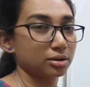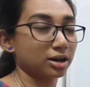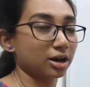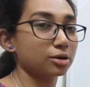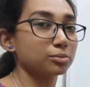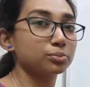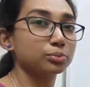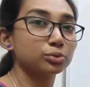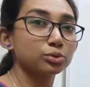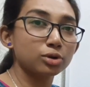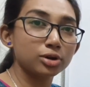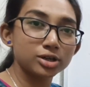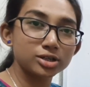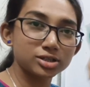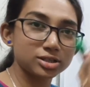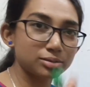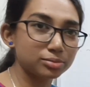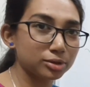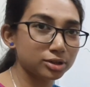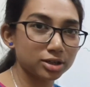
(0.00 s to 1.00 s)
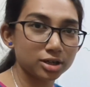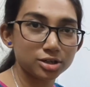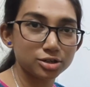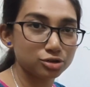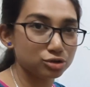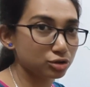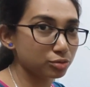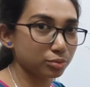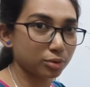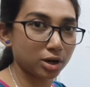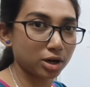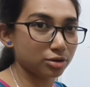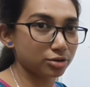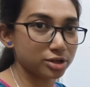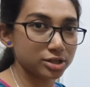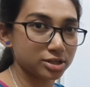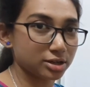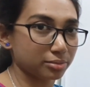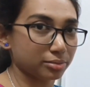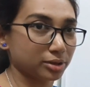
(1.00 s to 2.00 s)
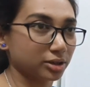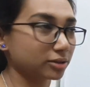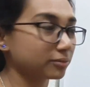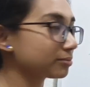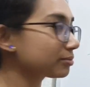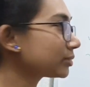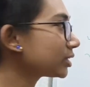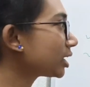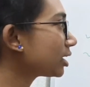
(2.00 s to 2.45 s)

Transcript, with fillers: কারণ পুরো হিস্ট্রি বইটা নিশ্চয়ই পড়া হয়ে যাবে না